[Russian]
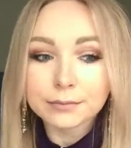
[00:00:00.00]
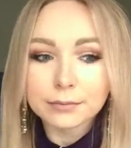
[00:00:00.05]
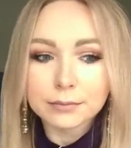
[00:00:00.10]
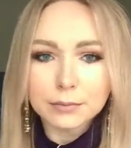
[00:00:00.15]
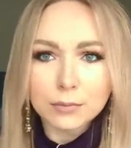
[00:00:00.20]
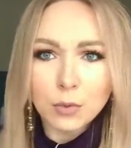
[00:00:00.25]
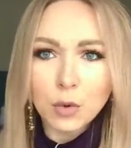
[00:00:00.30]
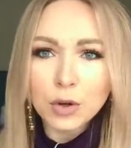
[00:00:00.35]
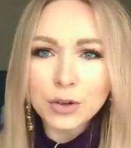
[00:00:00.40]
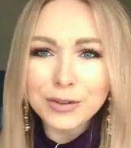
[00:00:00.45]

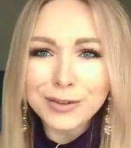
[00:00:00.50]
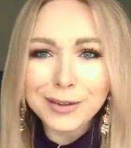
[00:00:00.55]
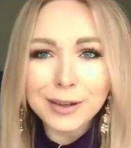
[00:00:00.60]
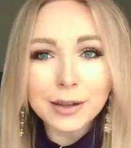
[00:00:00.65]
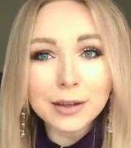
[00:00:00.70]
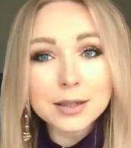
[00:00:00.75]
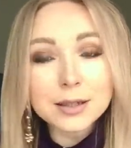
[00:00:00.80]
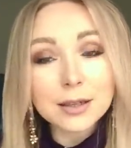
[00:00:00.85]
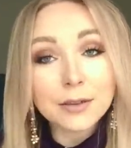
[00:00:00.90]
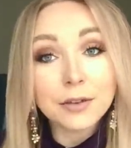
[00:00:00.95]

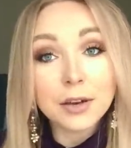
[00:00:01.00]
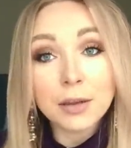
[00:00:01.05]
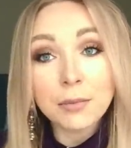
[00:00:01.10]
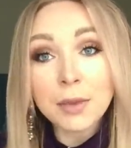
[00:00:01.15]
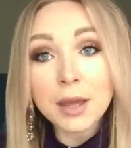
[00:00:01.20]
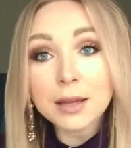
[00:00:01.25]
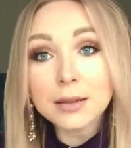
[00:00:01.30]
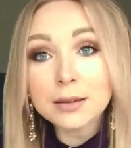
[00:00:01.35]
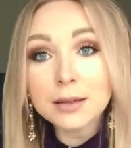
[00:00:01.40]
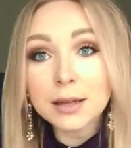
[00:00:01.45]
модные,
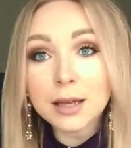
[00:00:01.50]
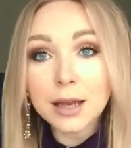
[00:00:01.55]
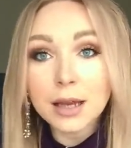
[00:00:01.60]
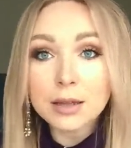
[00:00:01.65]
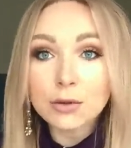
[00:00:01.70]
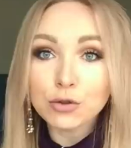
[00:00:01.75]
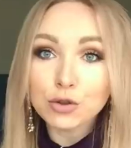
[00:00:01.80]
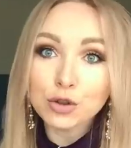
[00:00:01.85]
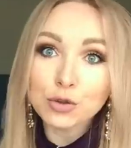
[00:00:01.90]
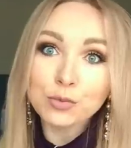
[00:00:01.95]
современные,
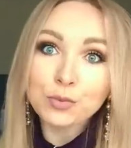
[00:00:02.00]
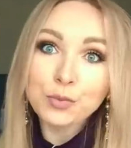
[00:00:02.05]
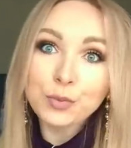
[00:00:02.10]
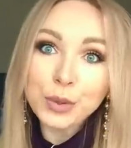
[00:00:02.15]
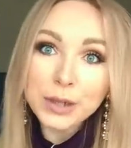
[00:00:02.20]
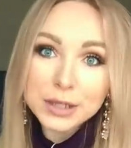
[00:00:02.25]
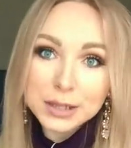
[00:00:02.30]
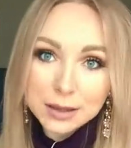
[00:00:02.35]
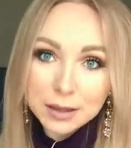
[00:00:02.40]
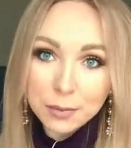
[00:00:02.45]
они очень
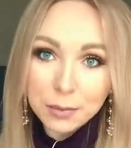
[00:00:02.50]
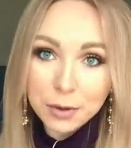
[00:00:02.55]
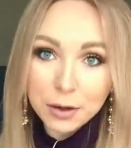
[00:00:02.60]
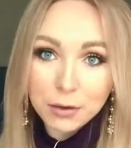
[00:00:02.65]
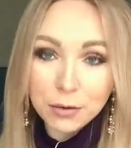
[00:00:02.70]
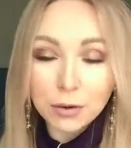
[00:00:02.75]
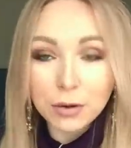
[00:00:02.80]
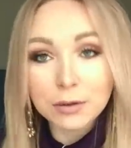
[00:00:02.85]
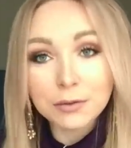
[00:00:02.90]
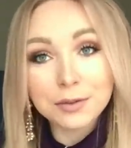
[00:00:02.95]
быстро
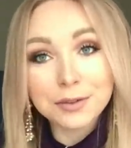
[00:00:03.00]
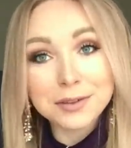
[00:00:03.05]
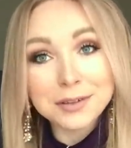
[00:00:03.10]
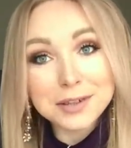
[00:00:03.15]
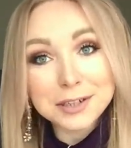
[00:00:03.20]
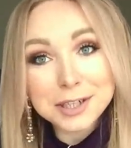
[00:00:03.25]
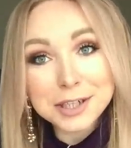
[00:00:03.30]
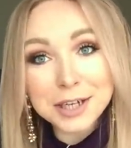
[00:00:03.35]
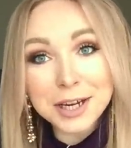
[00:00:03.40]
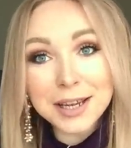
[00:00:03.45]
переходят в
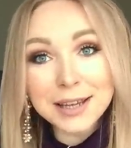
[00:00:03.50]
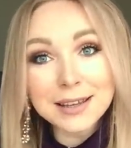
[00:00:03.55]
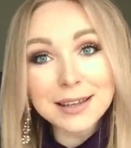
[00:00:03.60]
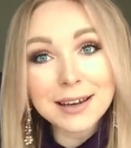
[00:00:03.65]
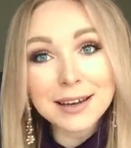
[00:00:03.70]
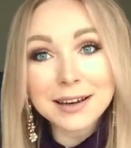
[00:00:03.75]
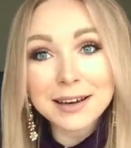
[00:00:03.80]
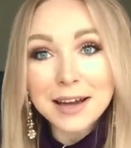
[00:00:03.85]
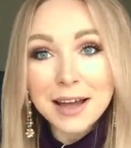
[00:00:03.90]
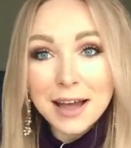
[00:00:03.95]

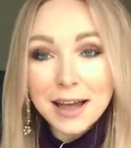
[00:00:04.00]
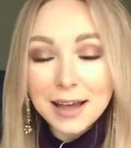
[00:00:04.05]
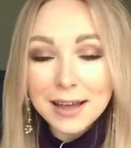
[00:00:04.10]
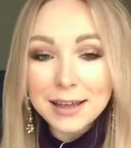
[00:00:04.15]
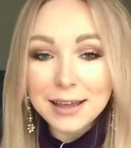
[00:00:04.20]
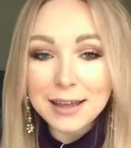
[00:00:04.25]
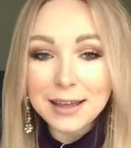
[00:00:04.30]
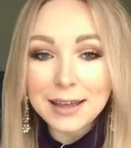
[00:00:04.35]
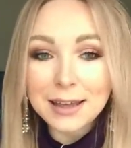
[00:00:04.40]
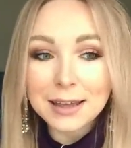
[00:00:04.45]
отношениях,
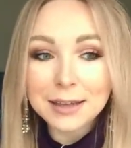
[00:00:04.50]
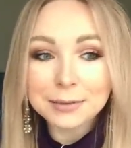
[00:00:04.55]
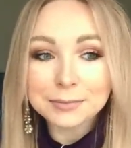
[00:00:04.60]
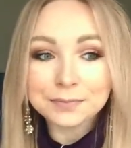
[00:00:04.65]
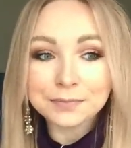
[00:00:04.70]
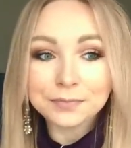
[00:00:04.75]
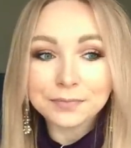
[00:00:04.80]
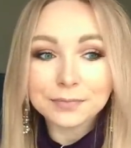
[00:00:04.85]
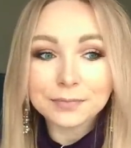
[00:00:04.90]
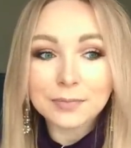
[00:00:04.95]

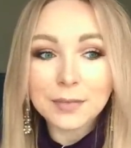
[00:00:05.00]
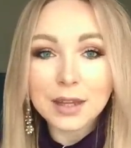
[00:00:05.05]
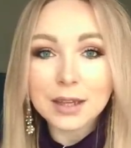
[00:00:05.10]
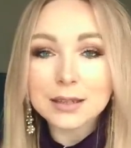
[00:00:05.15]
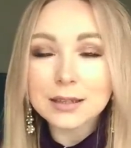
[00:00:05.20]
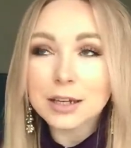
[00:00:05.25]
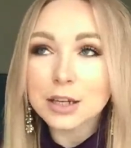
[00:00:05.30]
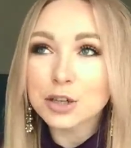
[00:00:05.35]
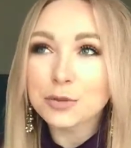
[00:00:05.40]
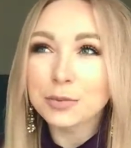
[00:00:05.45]
и
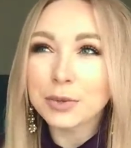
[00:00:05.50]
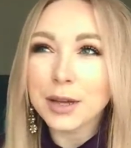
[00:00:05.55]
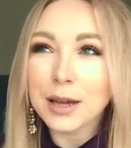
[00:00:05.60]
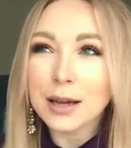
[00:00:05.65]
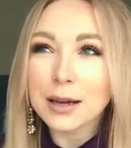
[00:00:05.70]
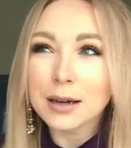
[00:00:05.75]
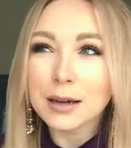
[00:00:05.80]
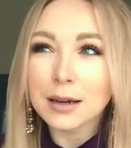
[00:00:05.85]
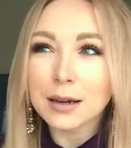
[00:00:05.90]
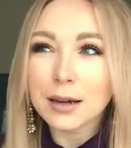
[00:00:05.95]
скажем
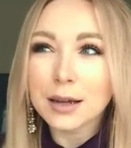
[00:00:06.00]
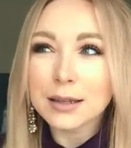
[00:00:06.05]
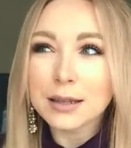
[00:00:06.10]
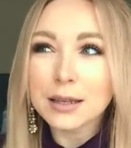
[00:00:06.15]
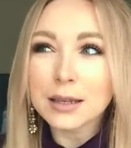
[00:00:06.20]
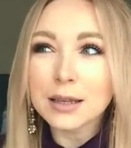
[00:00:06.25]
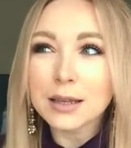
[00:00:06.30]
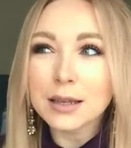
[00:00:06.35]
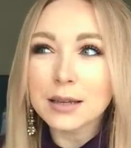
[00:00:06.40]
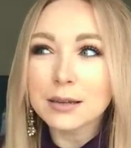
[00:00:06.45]
так,
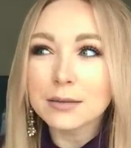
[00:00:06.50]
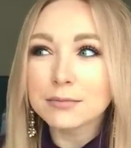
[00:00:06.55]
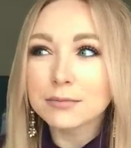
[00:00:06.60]
они